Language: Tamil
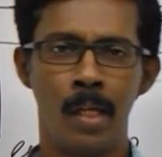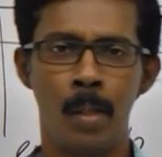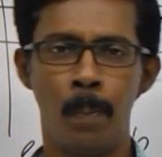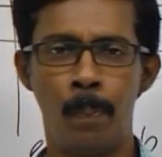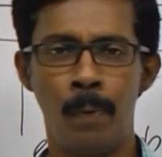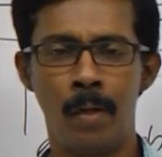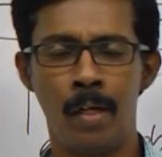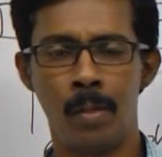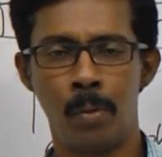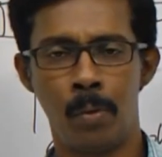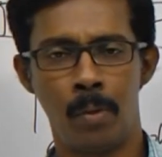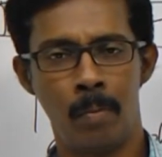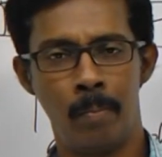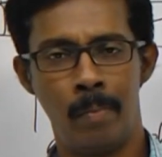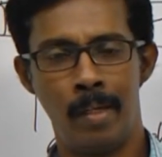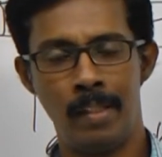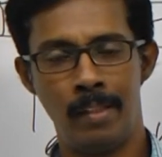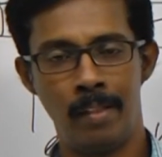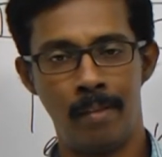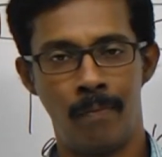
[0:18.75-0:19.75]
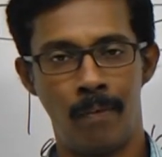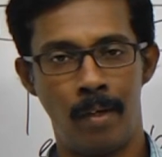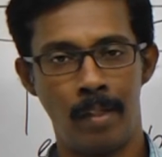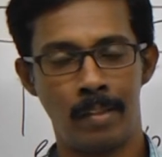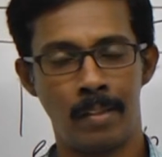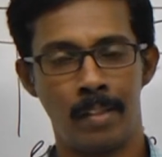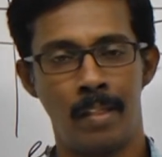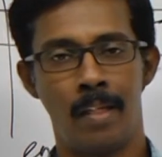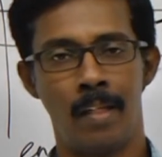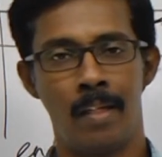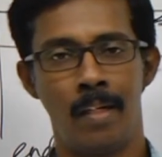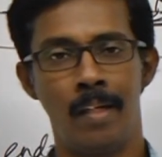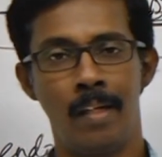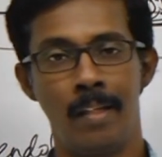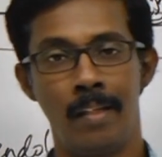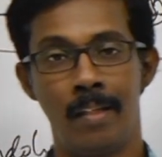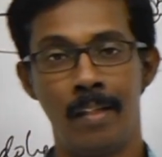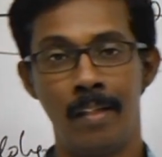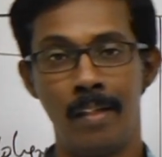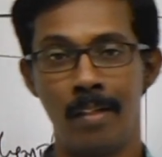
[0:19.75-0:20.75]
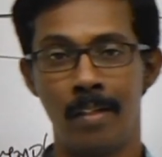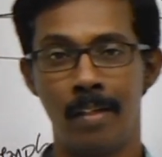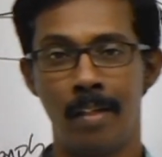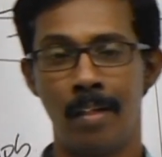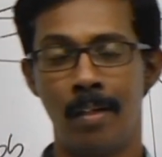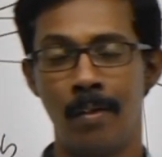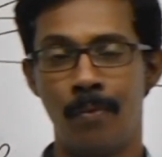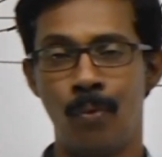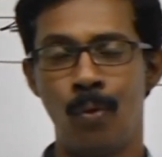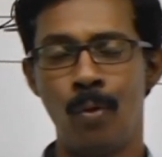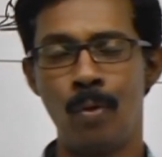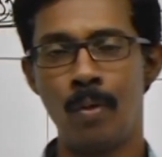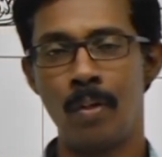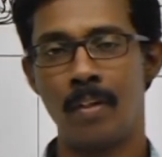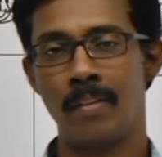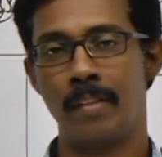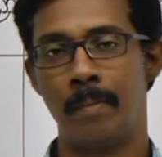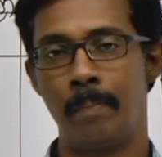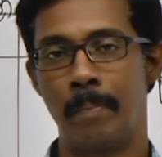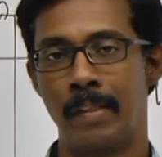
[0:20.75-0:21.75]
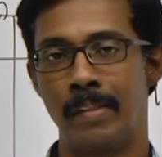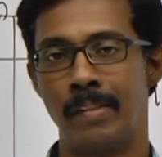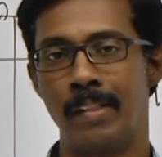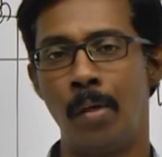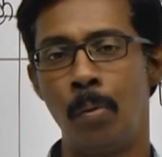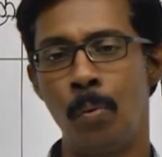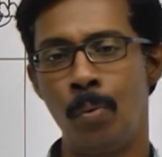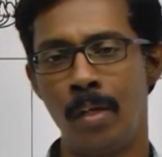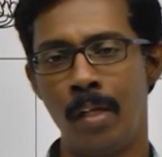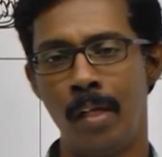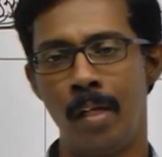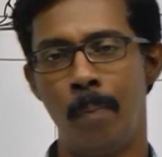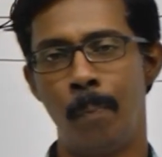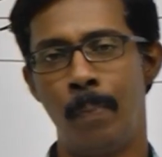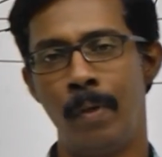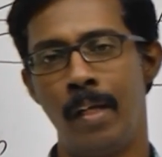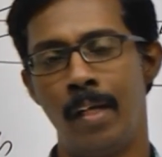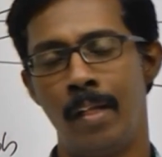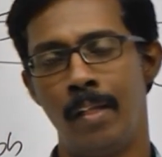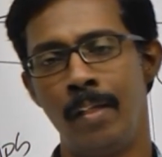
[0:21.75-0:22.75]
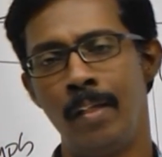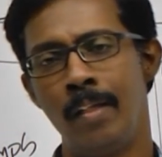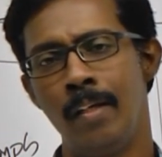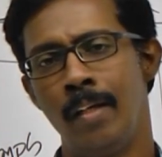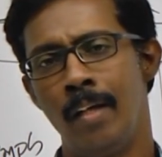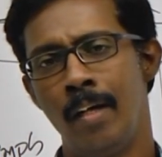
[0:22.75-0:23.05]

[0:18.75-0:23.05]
இப்போ அதோட மேஜர் ஃபங்க்ஷன் ஆகுதுன்னா அந்த ஃபோனோ ரிசப்டர் சவுண்டை எப்படி அது